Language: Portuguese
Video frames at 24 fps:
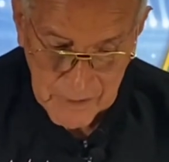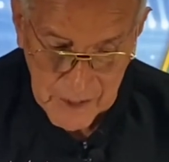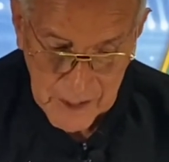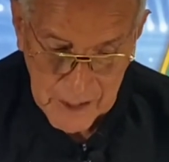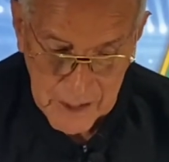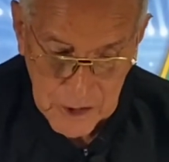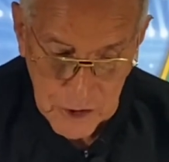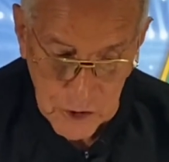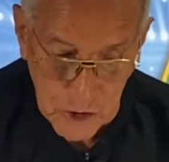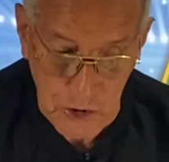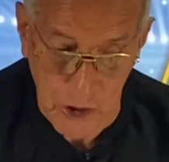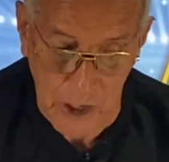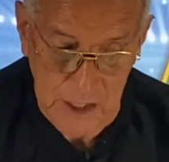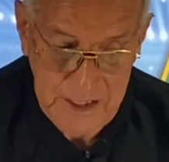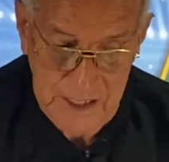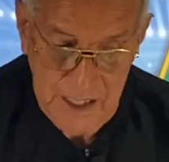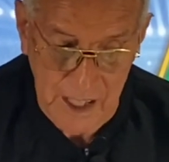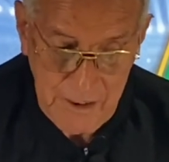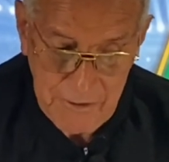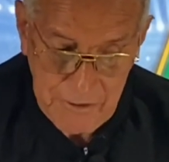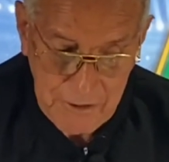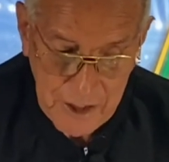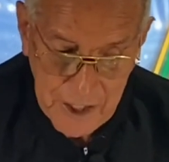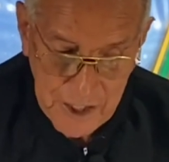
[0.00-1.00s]
Só
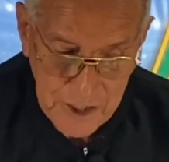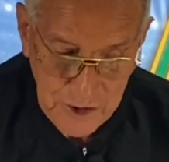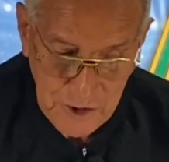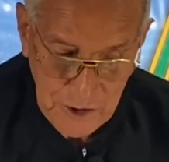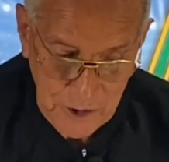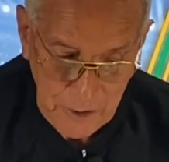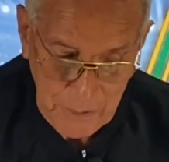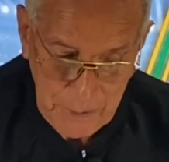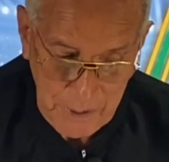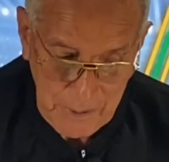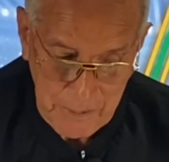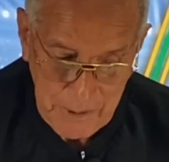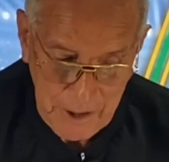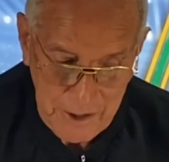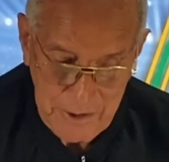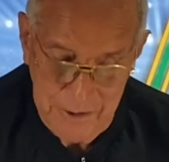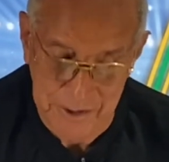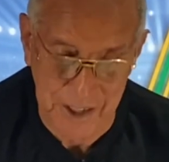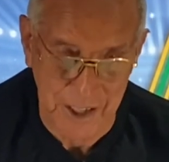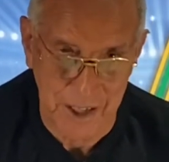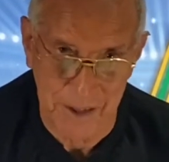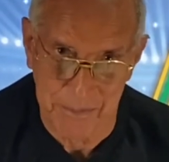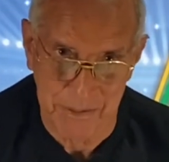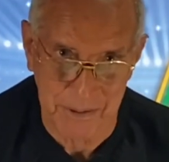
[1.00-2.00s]
teve isso no primeiro
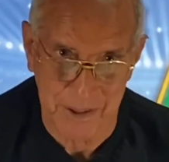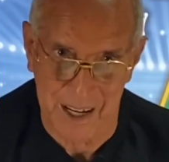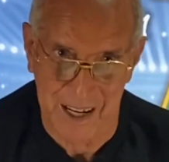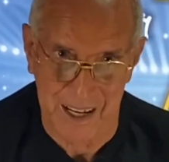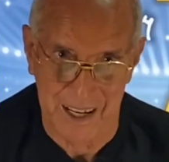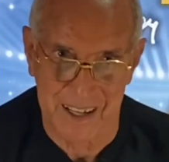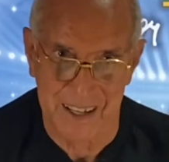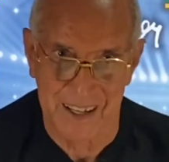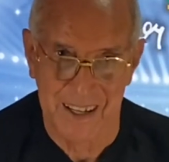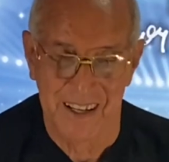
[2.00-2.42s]
tempo, cara.